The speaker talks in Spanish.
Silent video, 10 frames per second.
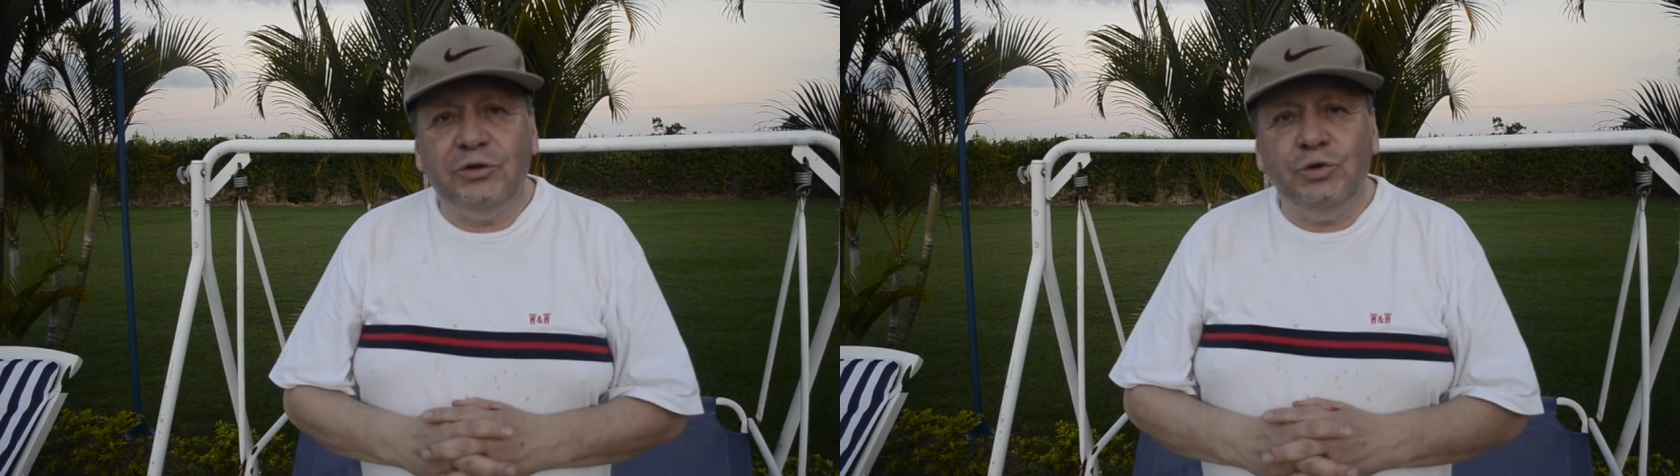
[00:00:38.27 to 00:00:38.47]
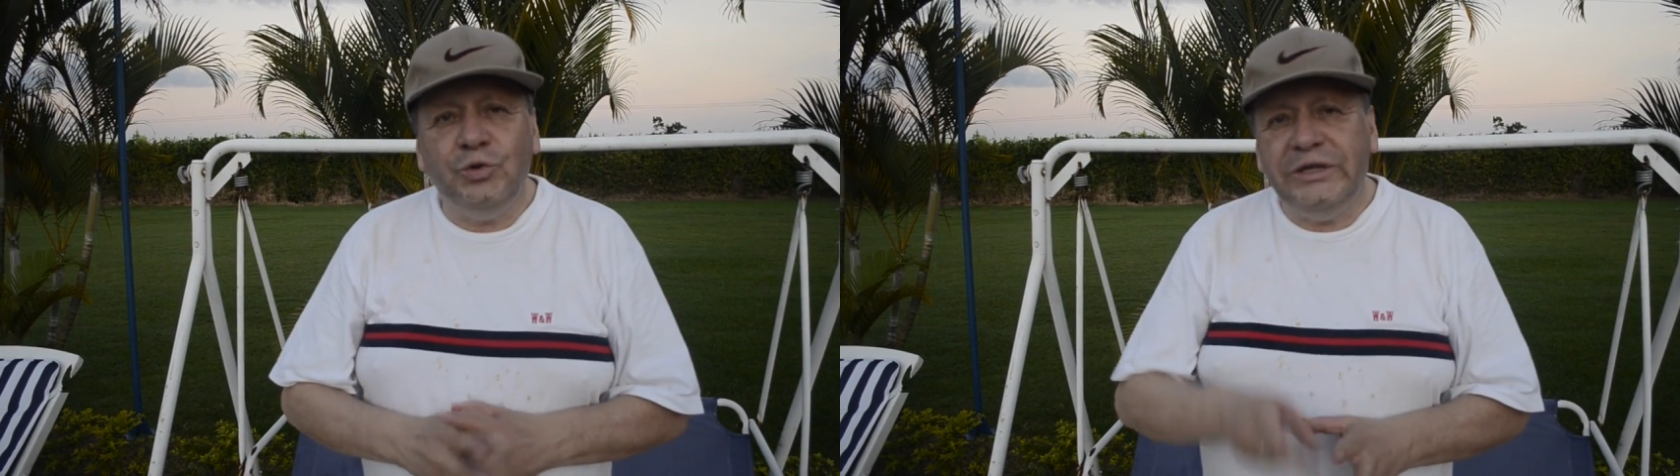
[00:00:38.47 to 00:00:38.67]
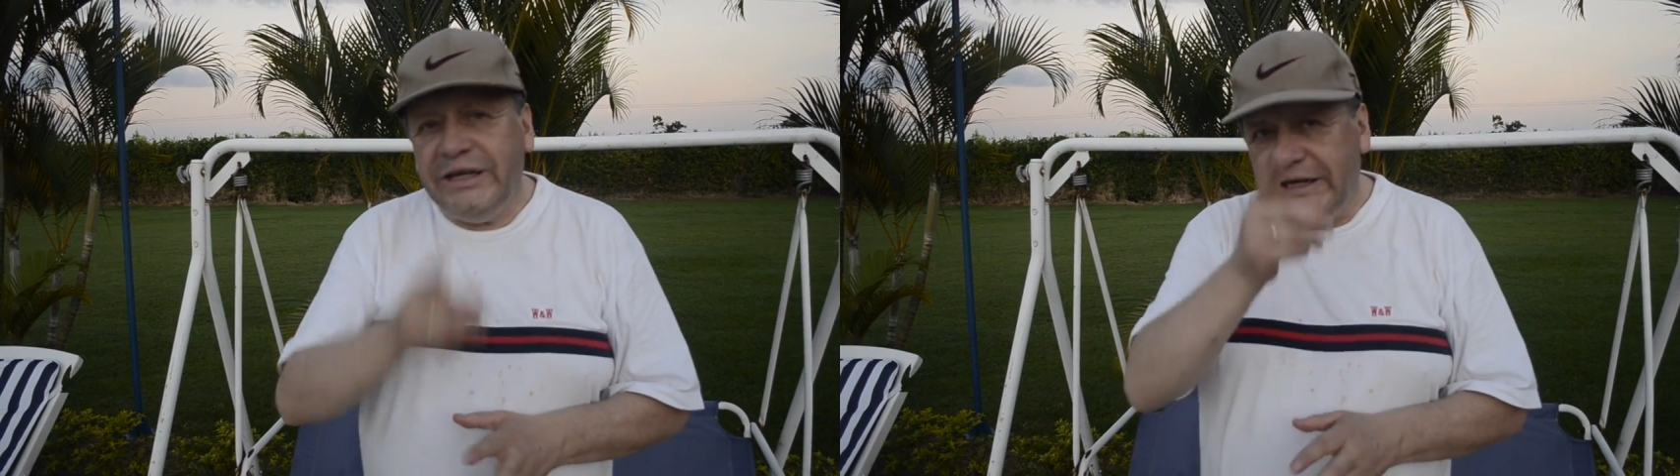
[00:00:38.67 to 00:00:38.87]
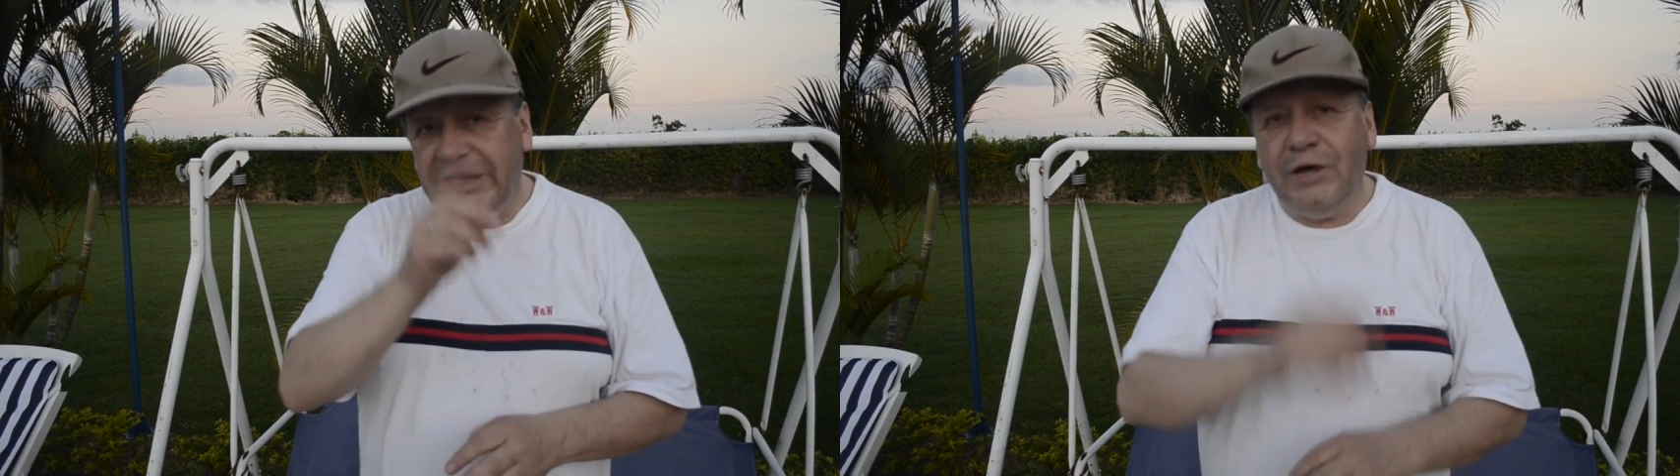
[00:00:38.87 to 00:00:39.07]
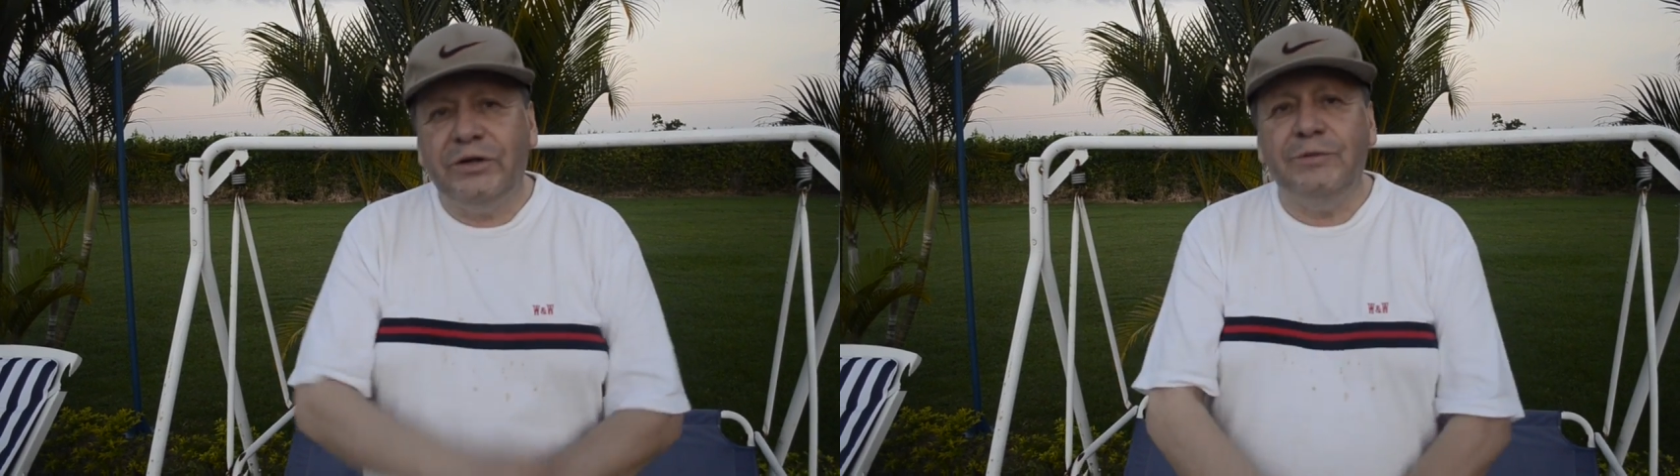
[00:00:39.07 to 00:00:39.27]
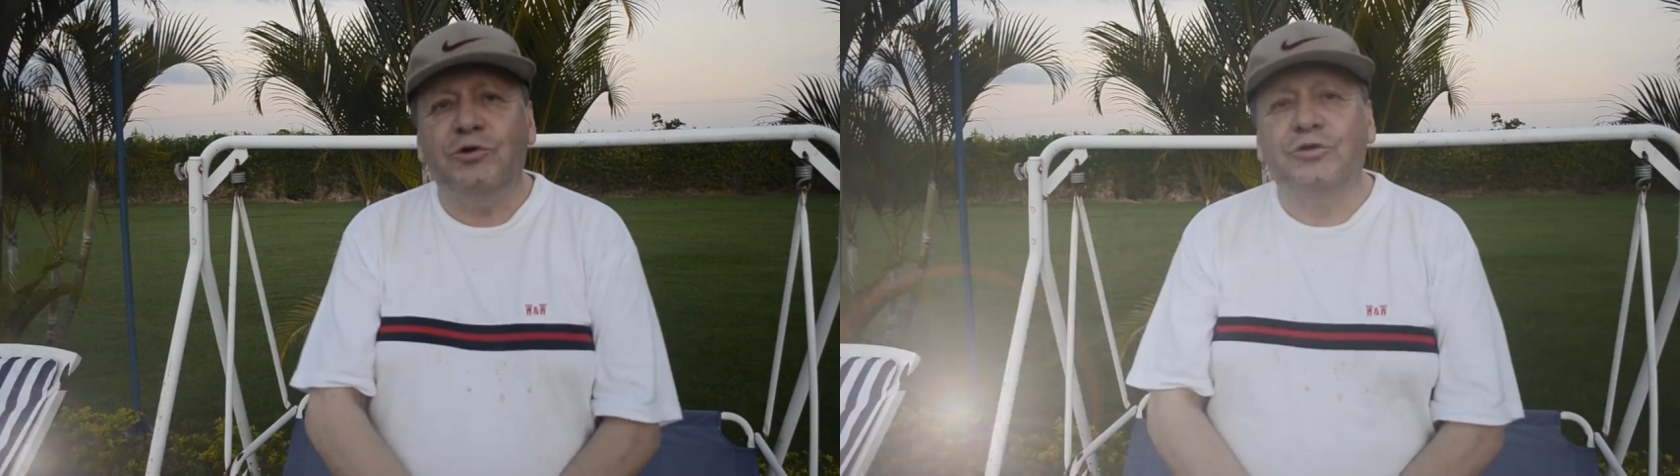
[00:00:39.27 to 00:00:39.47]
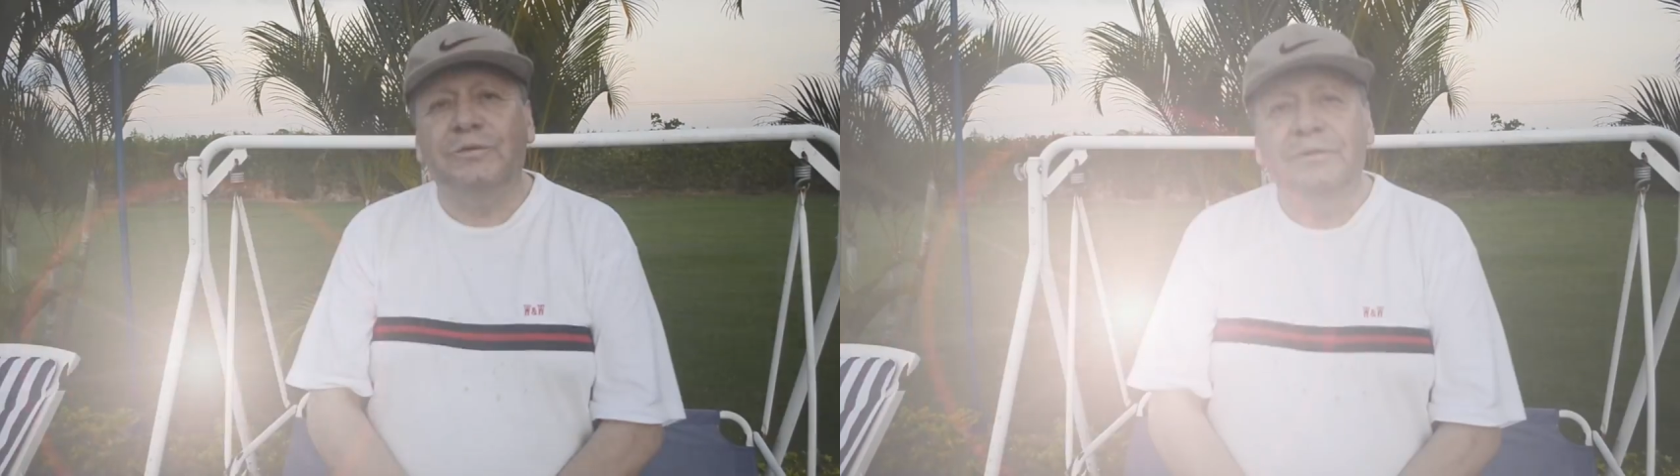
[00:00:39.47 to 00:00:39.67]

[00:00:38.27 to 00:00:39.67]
con Tuti y el helado cremoso.